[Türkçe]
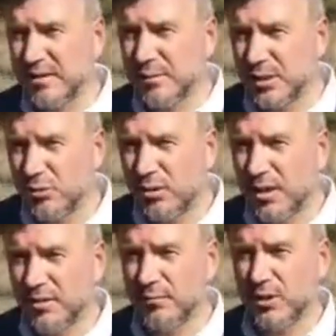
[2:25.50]
taramanın
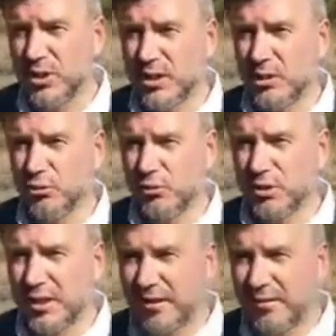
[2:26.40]
yönlendirme şekline çok
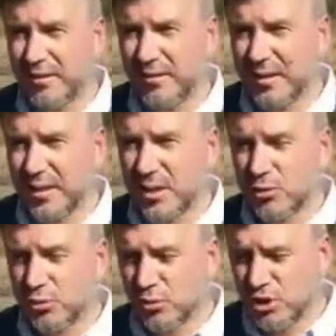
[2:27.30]
dikkat edin.
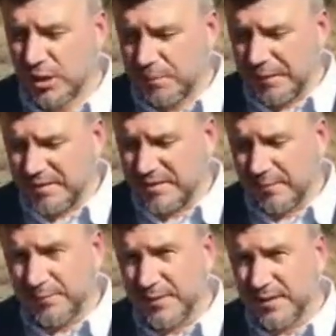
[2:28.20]
Çünkü çapraz
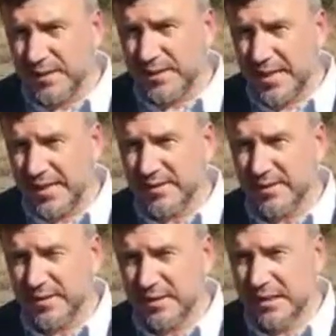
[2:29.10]
yaptığı yer
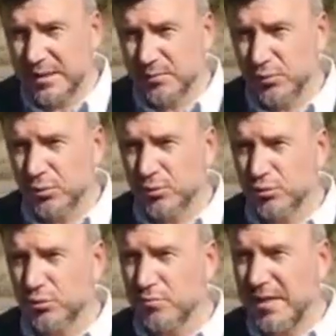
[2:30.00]

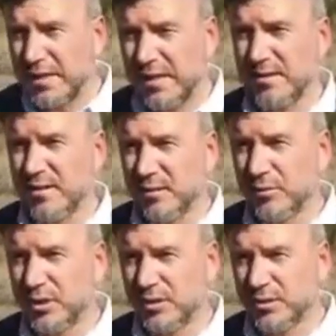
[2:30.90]
bulunduğu merkez
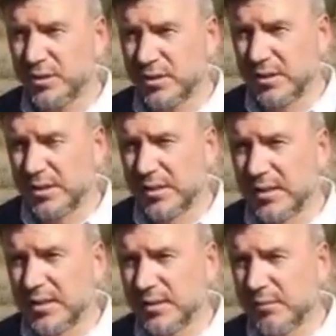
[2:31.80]
anlamındadır.
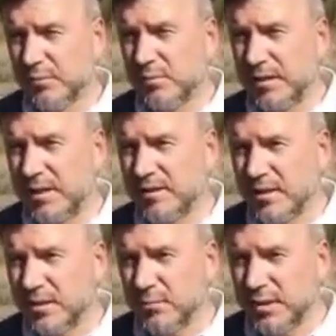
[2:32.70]
Tabii merkez
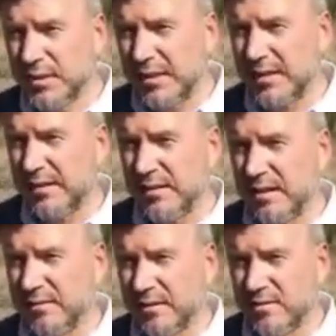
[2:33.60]
anlamında derken de
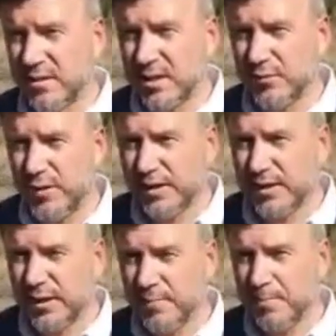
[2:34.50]
altını çizerek ifade
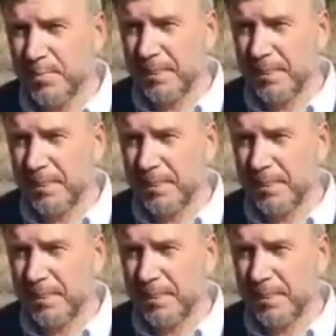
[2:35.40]
edelim.